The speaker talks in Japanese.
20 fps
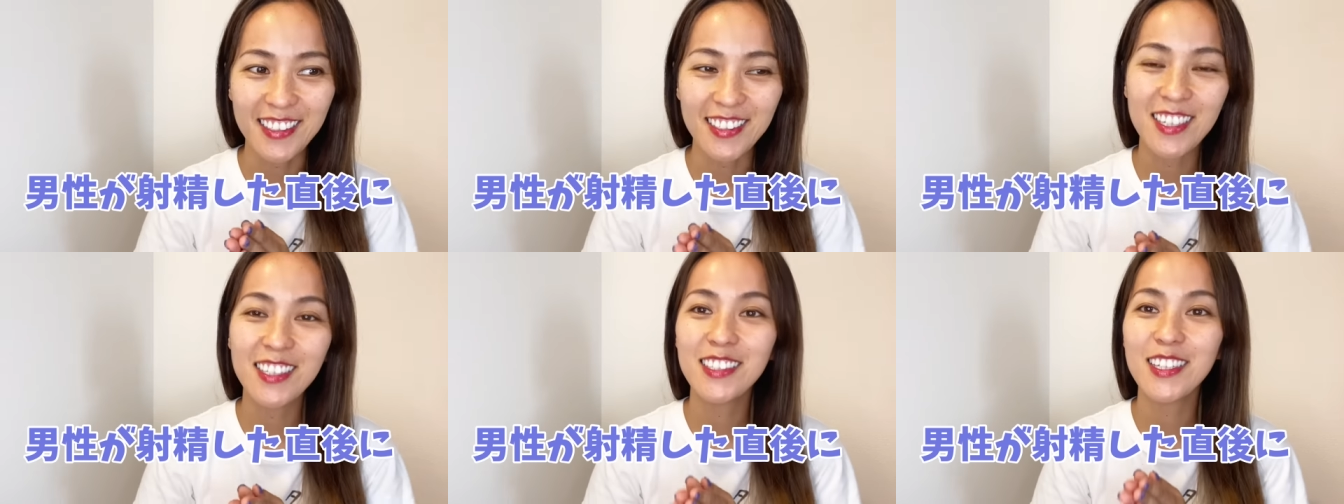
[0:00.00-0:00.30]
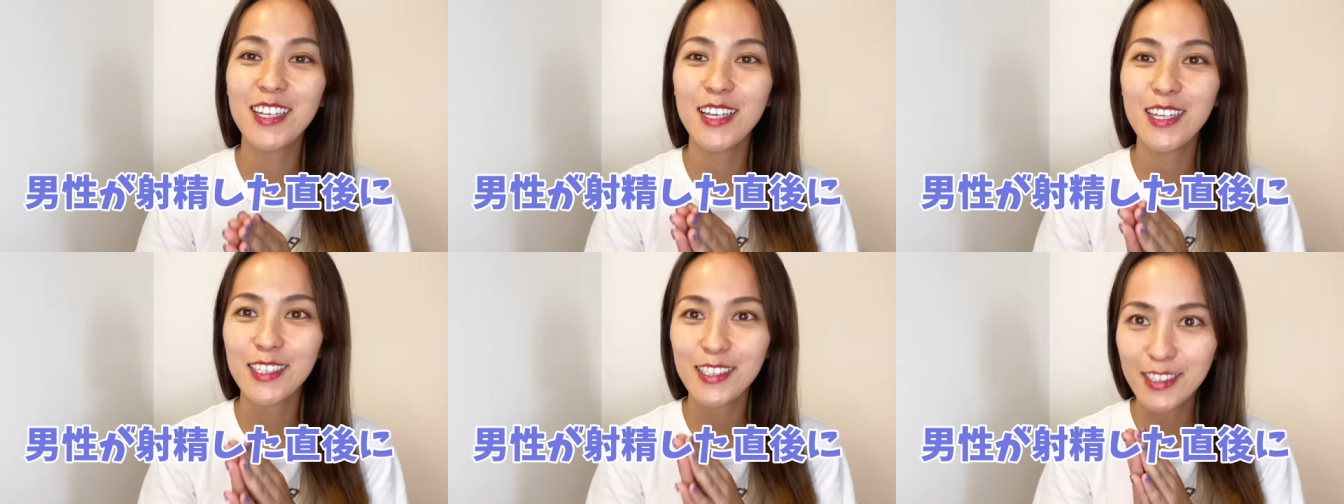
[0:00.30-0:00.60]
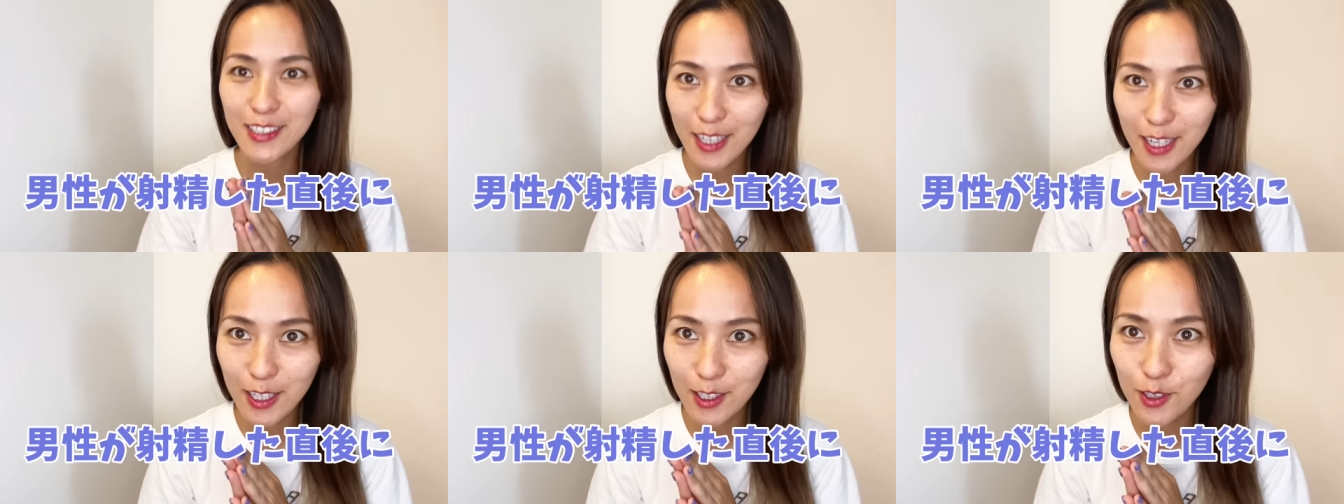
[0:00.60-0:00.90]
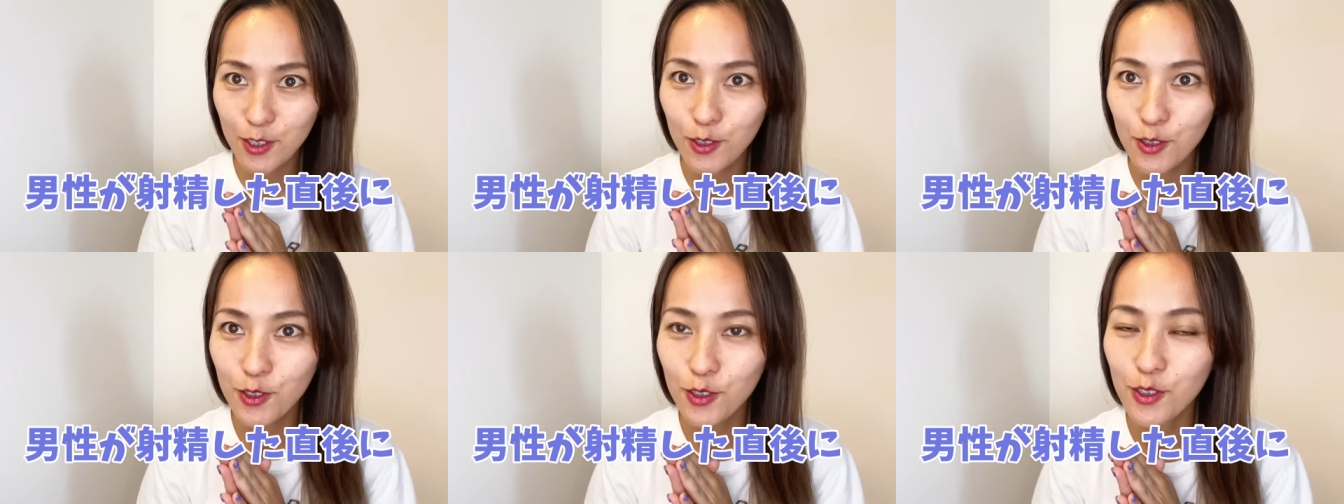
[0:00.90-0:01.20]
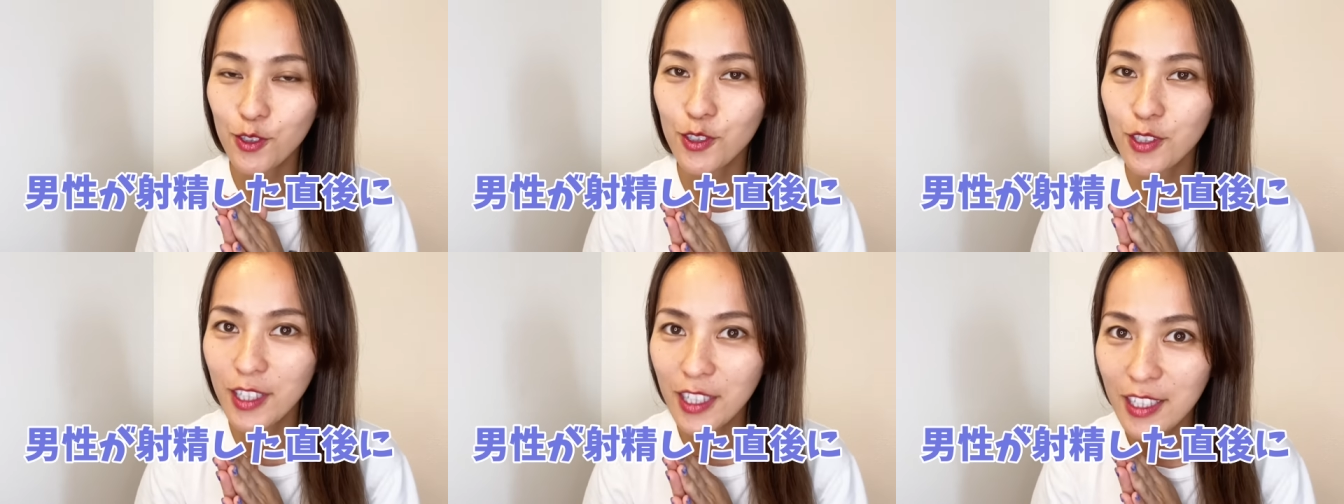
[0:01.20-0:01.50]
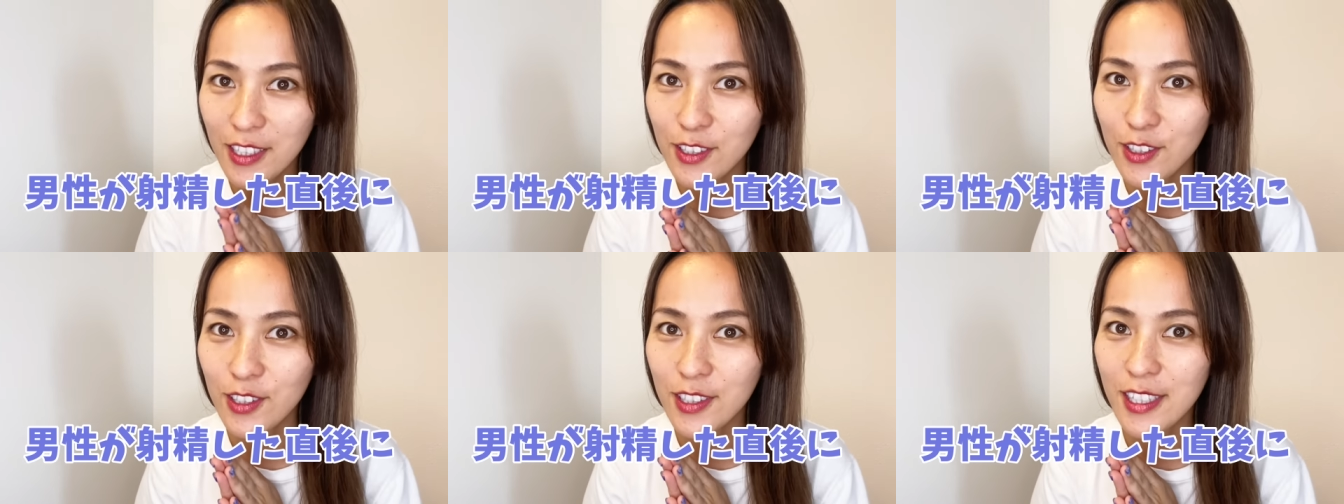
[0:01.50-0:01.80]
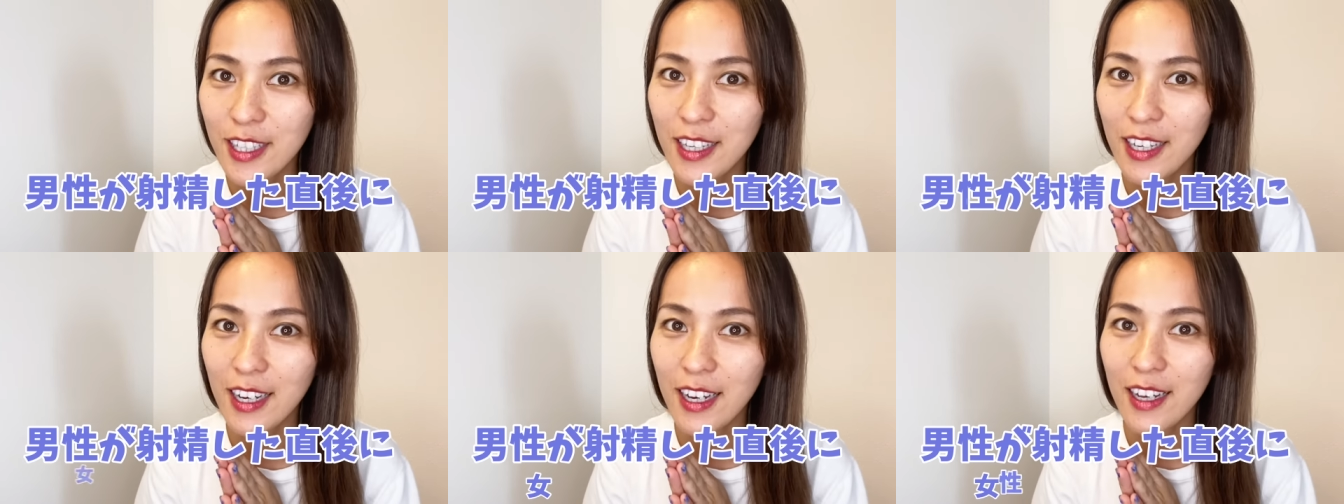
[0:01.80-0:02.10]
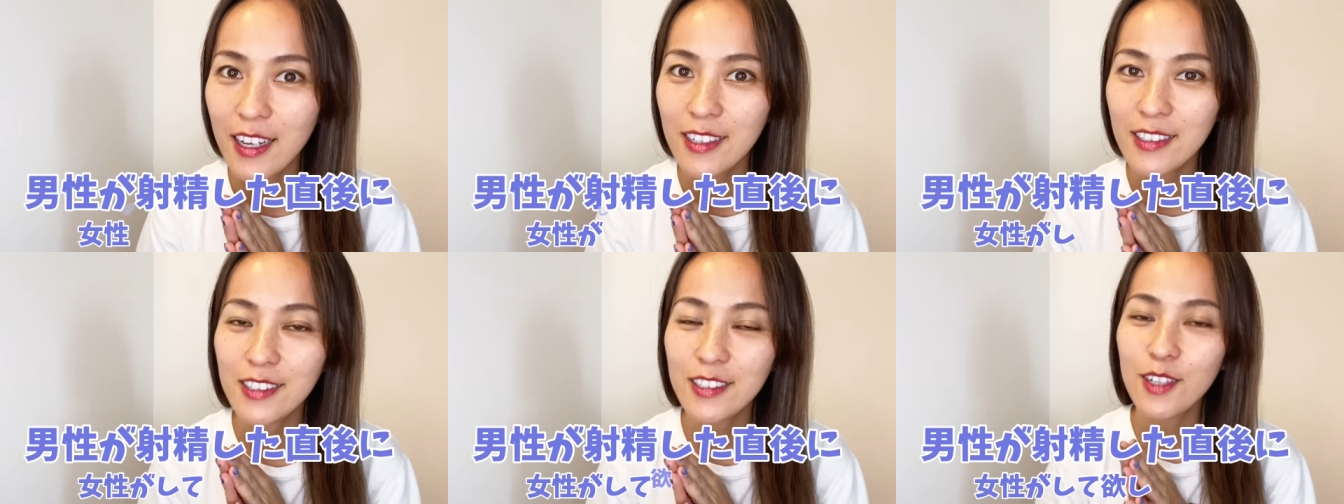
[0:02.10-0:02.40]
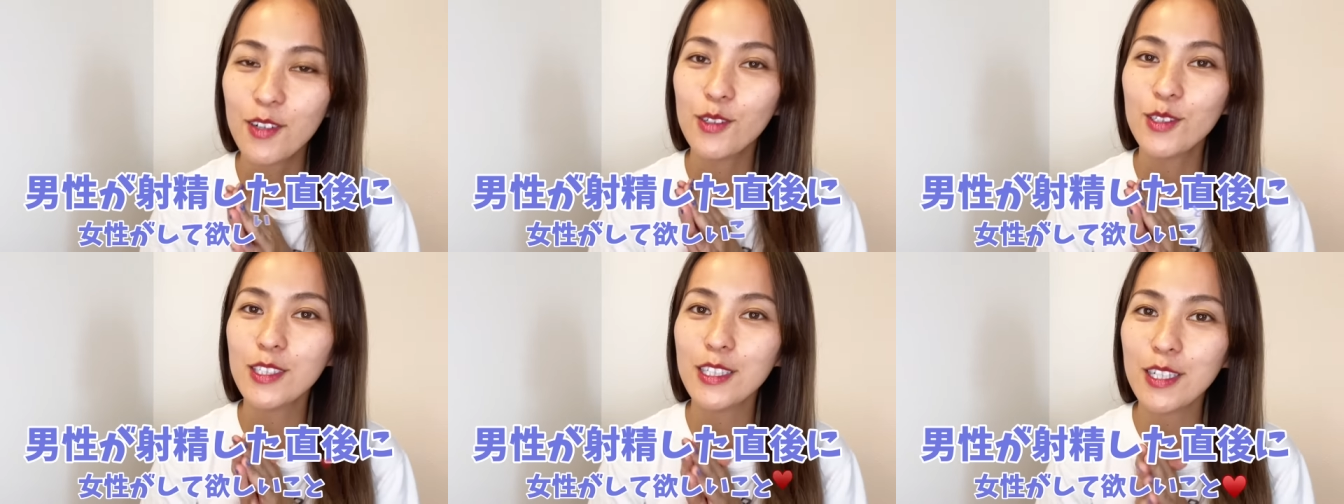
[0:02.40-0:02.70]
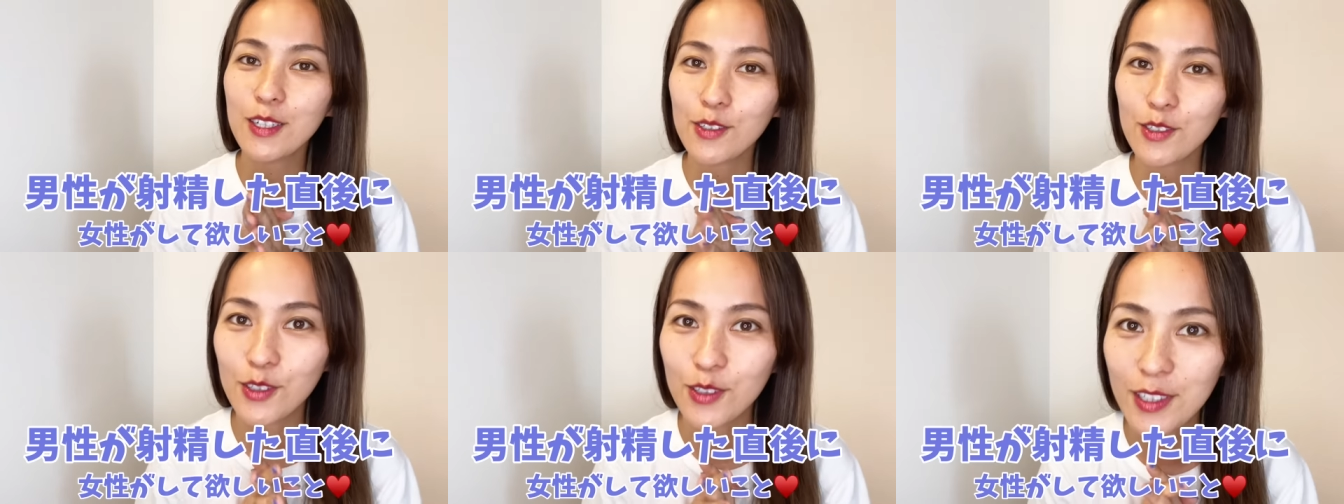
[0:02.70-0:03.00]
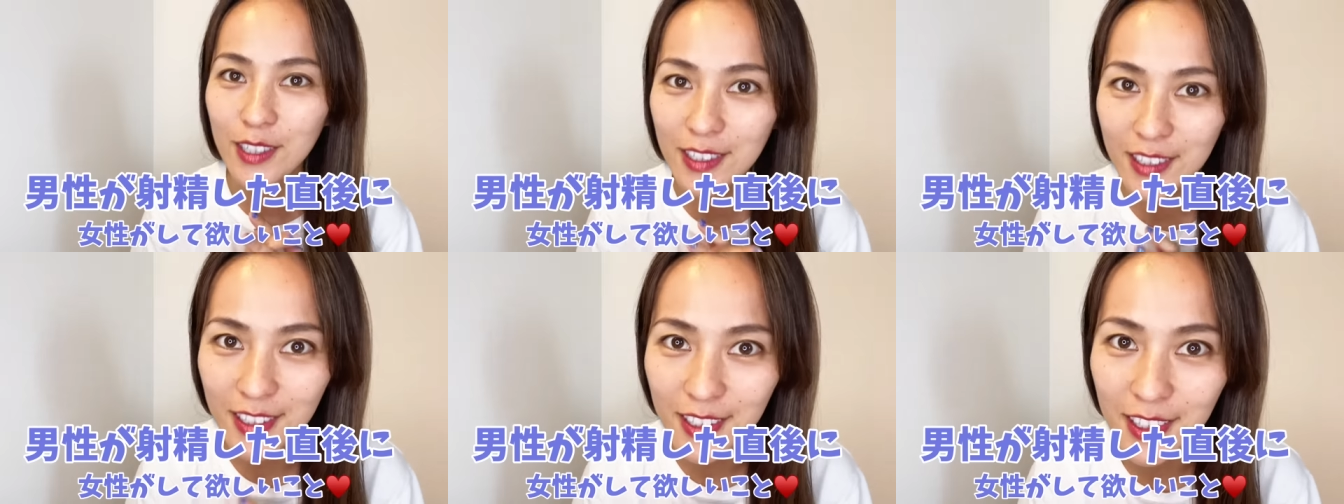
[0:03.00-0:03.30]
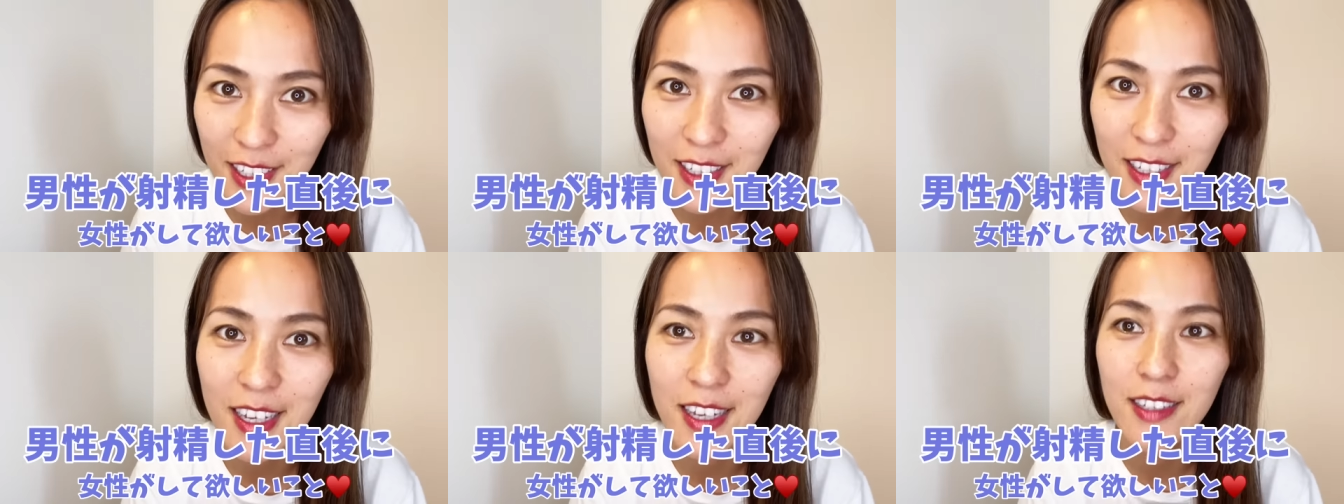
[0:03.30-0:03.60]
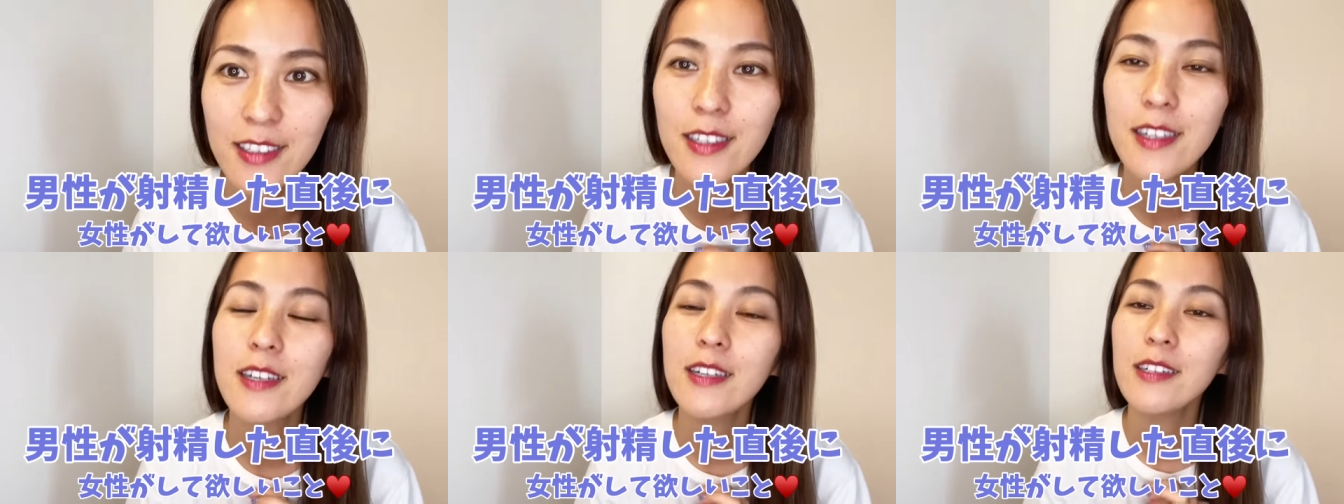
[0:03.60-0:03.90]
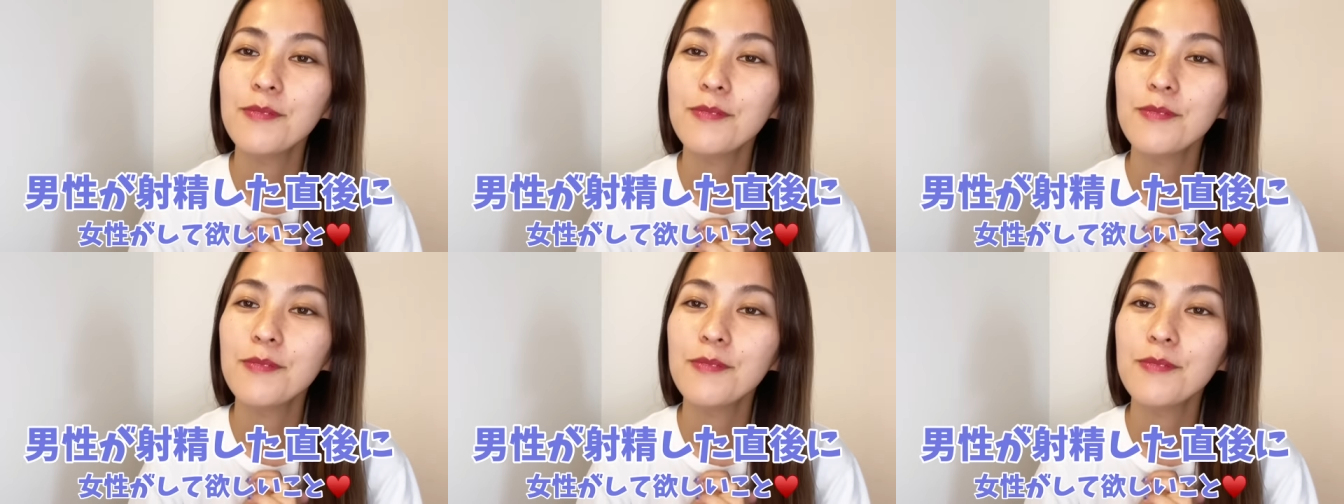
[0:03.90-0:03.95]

射精した直後に女性がしてほしいことについてです。